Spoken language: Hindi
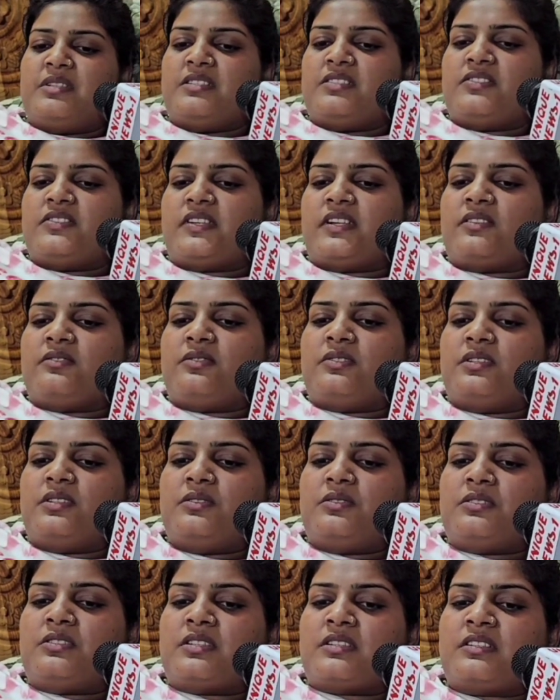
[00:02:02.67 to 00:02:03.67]
मंचला तो नहीं
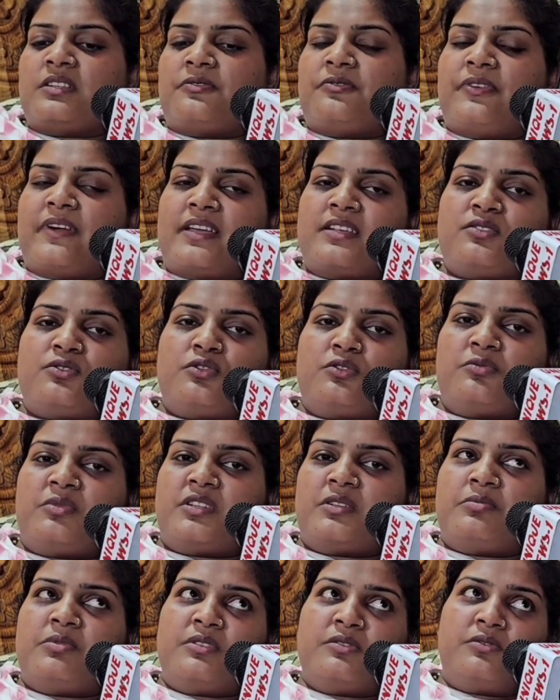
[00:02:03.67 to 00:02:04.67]
हो सकता फैंस तो
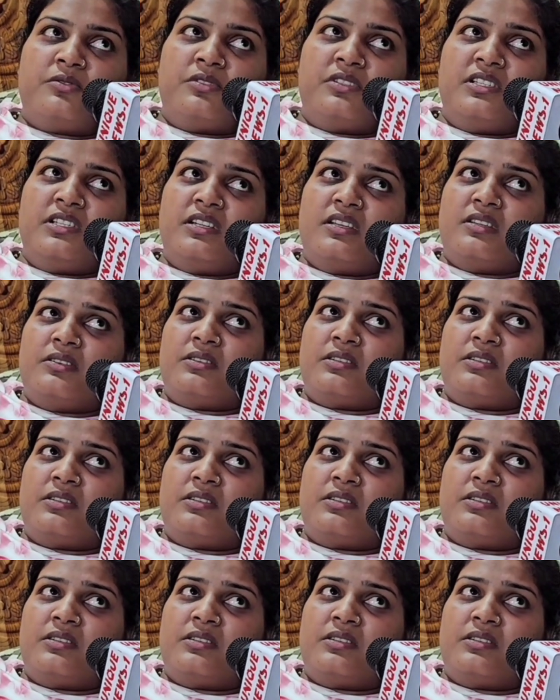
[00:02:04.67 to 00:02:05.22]
मेरे बिल्कुल ही नहीं